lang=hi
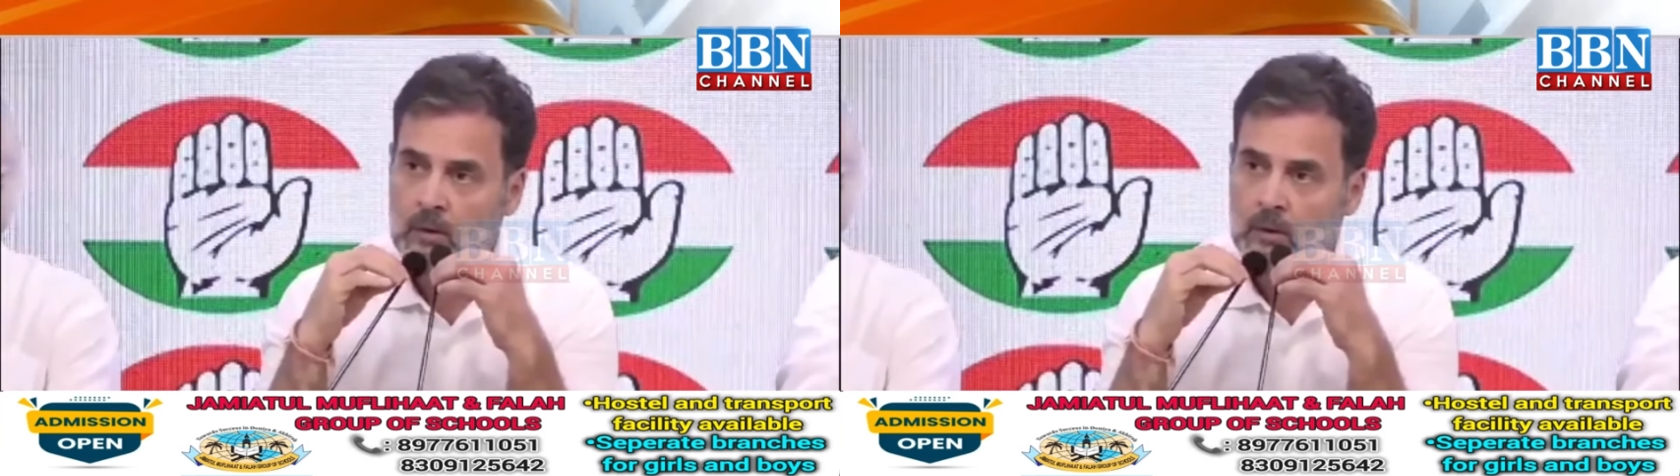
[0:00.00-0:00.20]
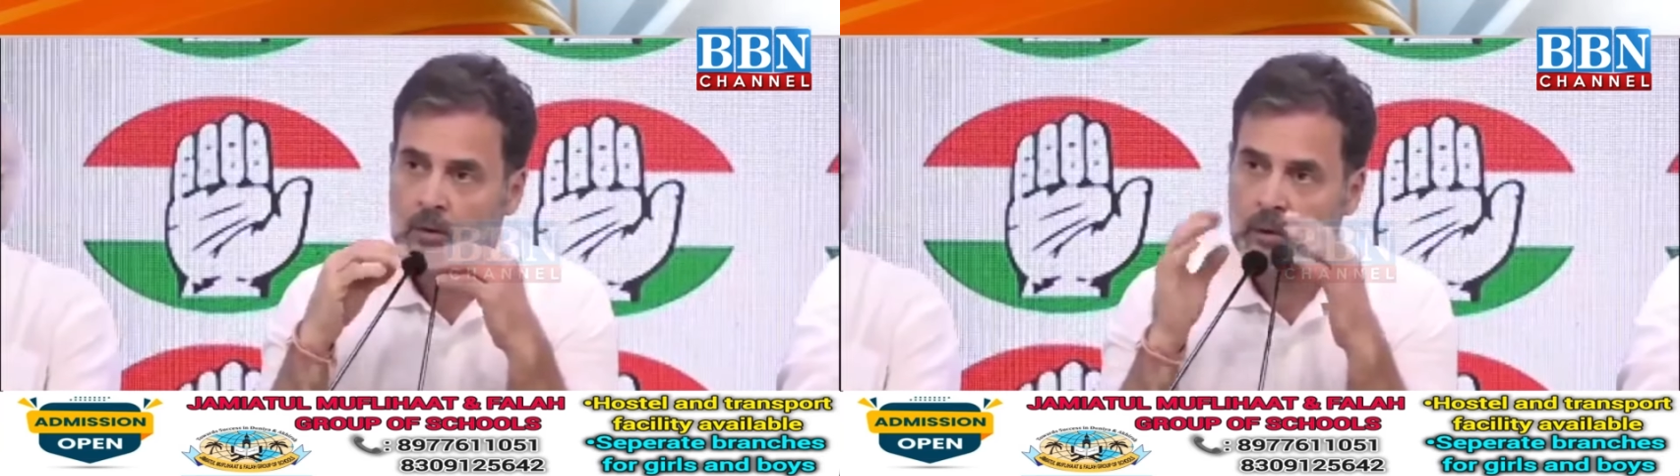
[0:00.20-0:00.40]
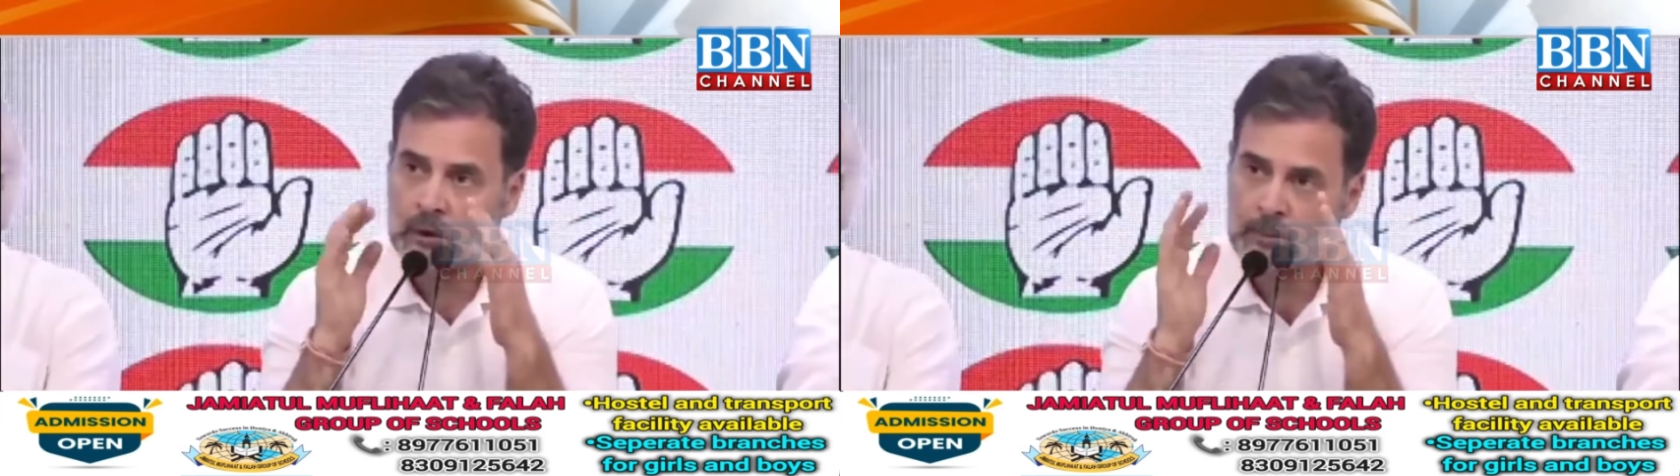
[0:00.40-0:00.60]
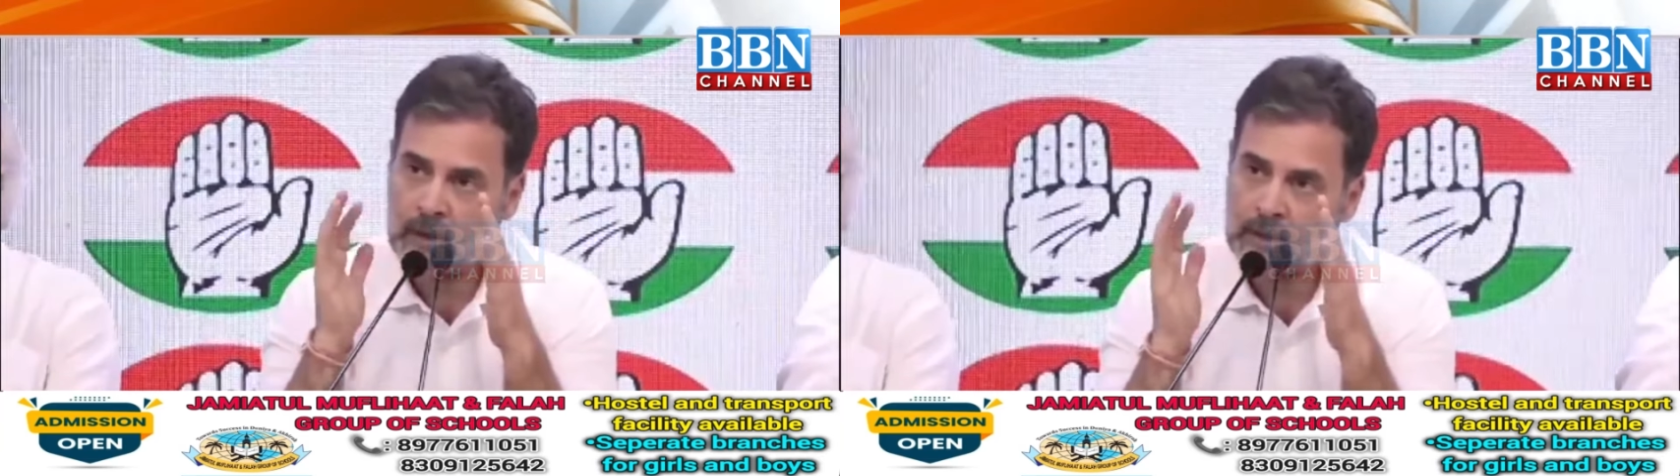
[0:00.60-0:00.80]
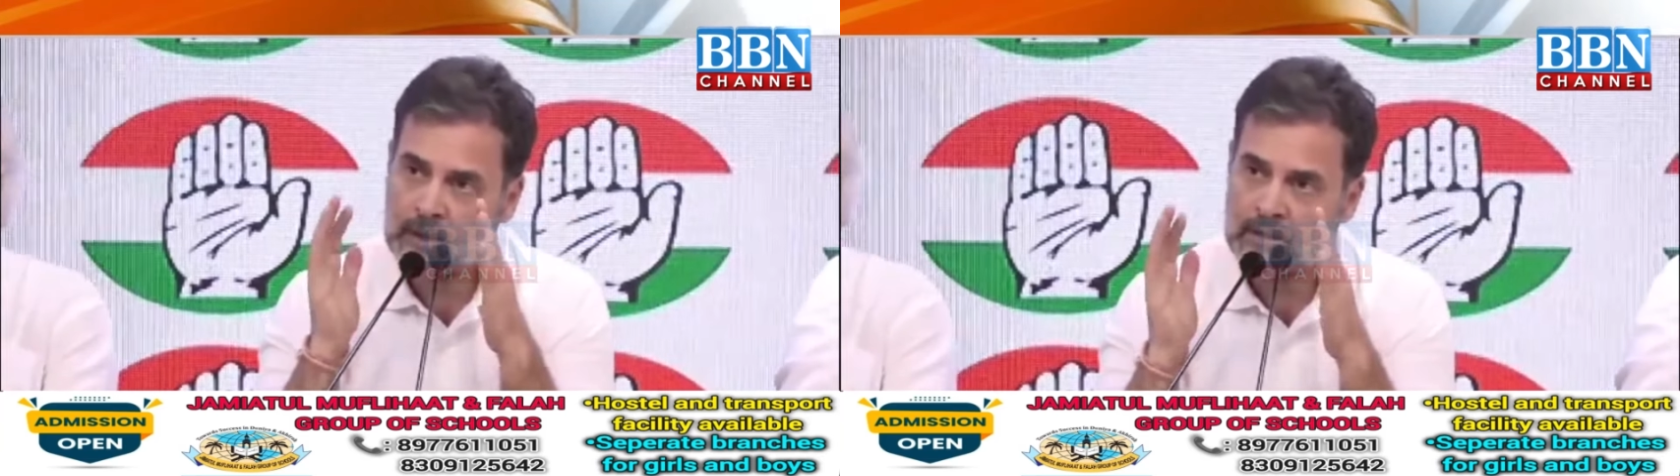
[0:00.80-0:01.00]
कांग्रेस
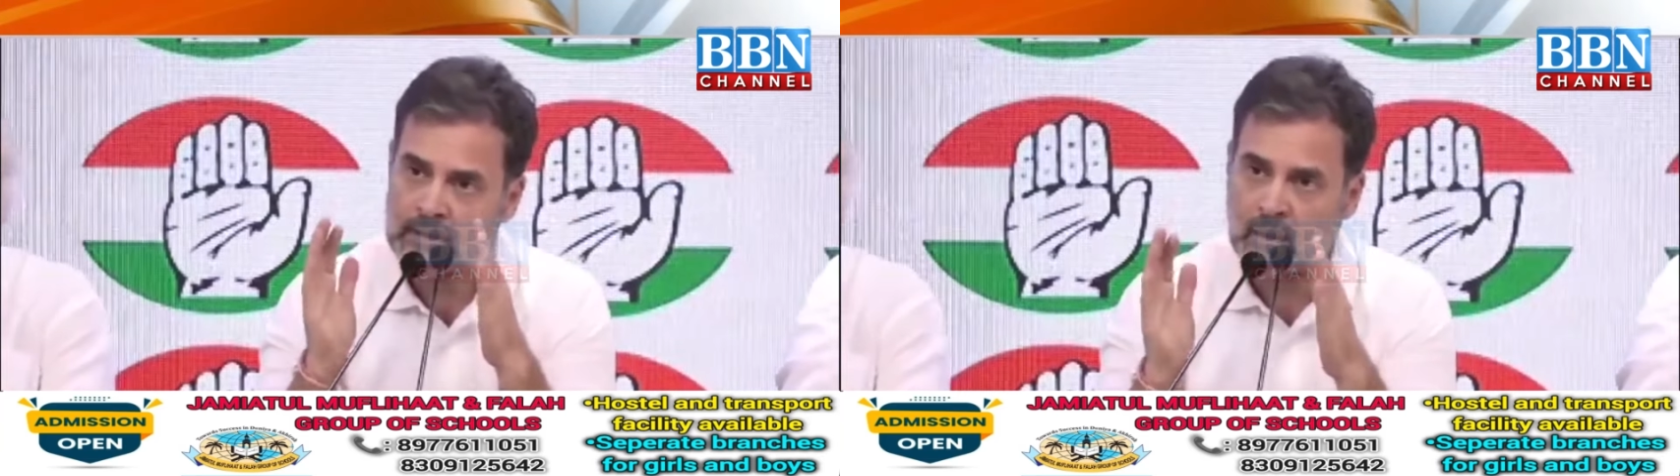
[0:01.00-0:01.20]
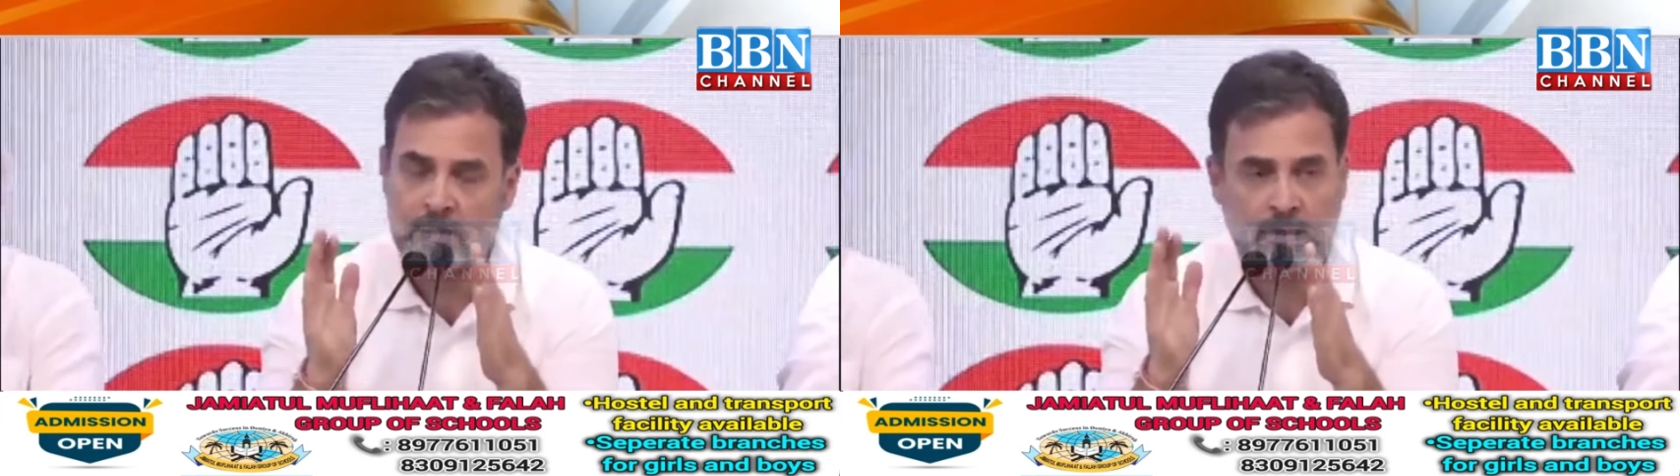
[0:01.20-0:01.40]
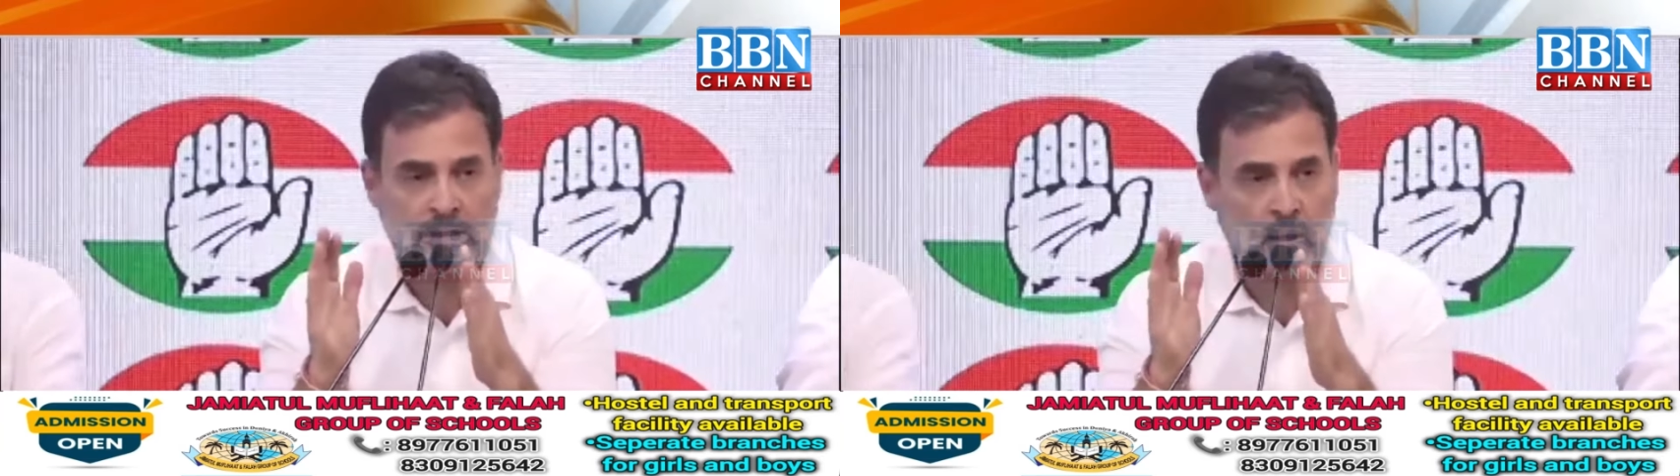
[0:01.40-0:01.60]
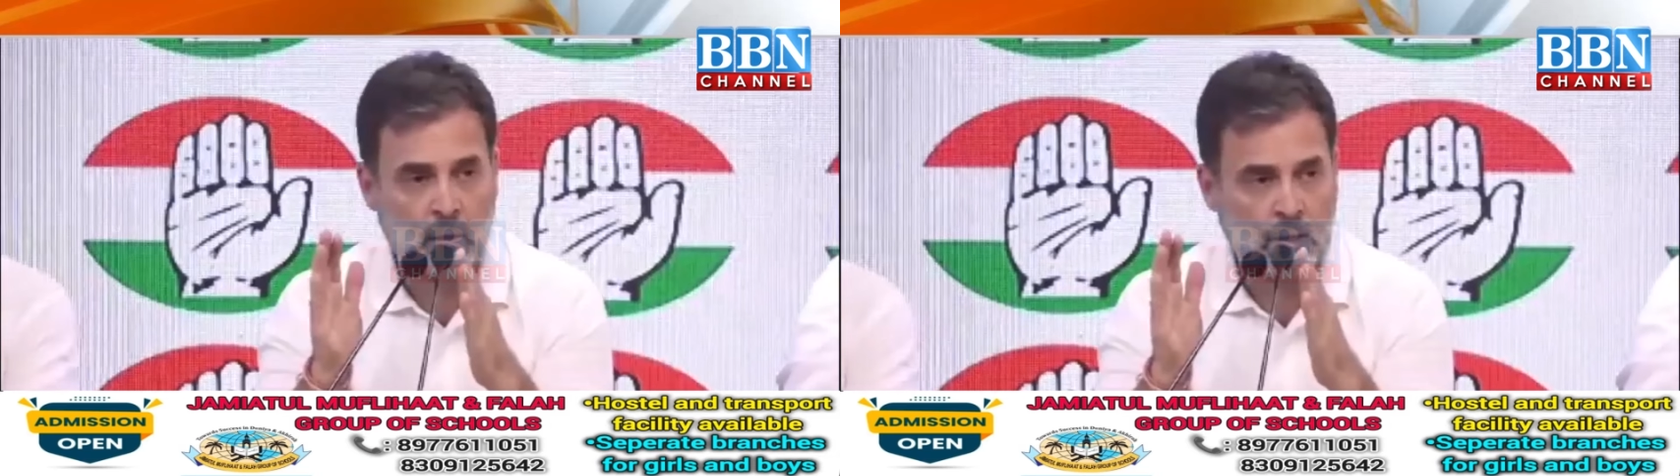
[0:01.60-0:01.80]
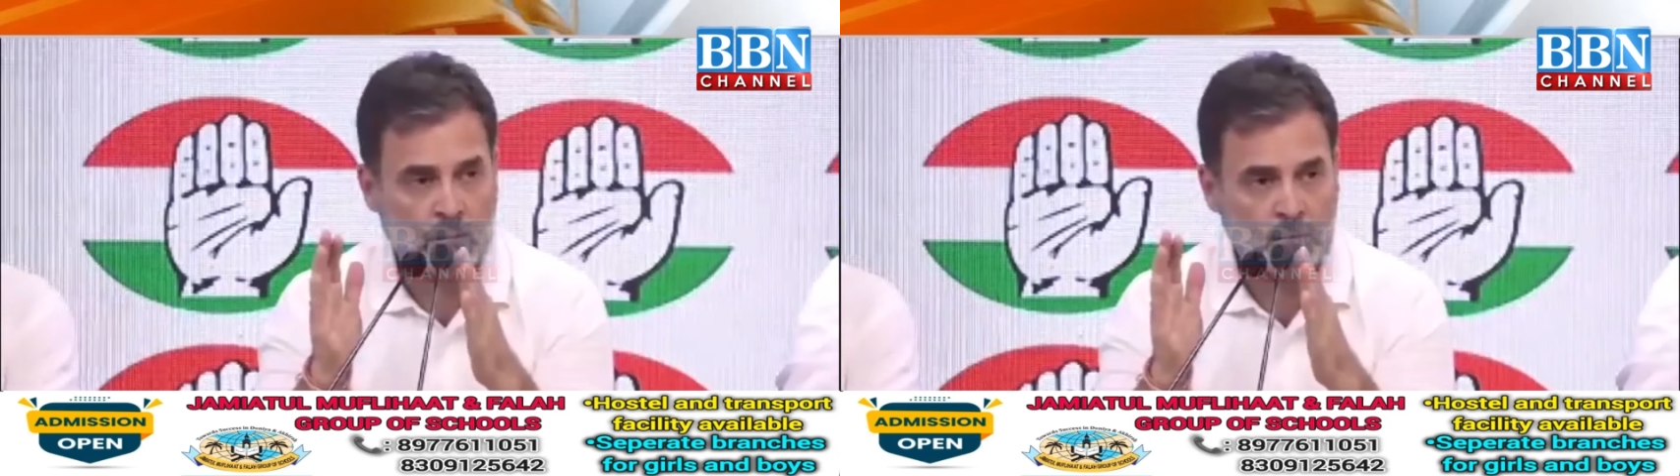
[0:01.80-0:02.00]
पार्टी के सब
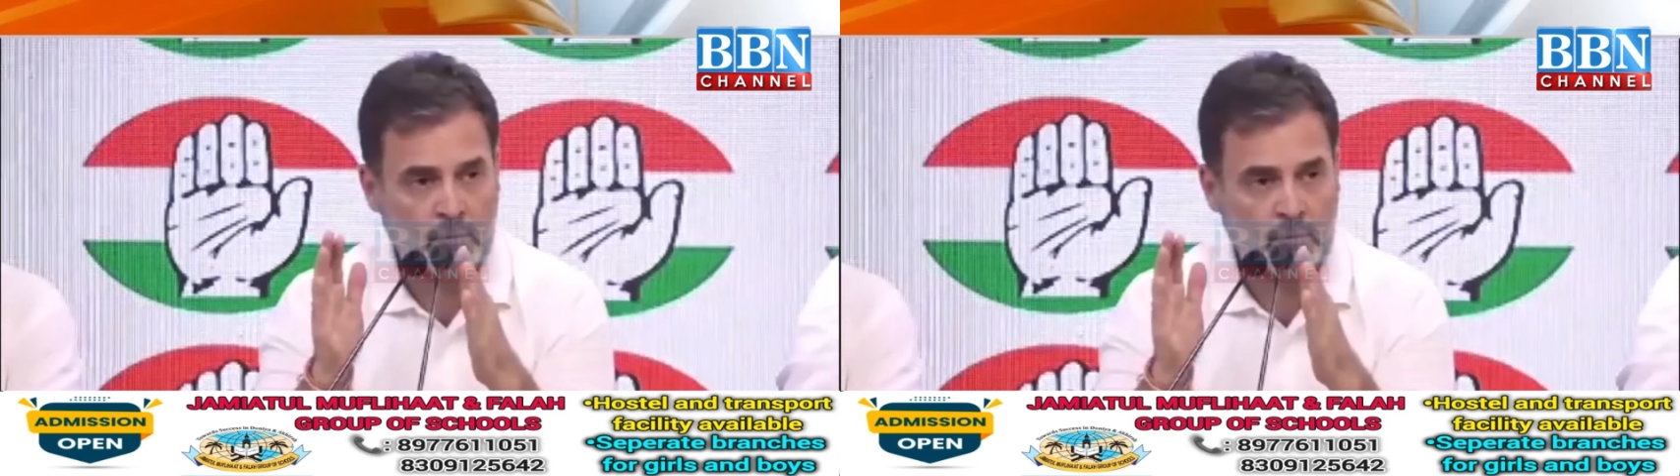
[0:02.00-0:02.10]
नेताओं ने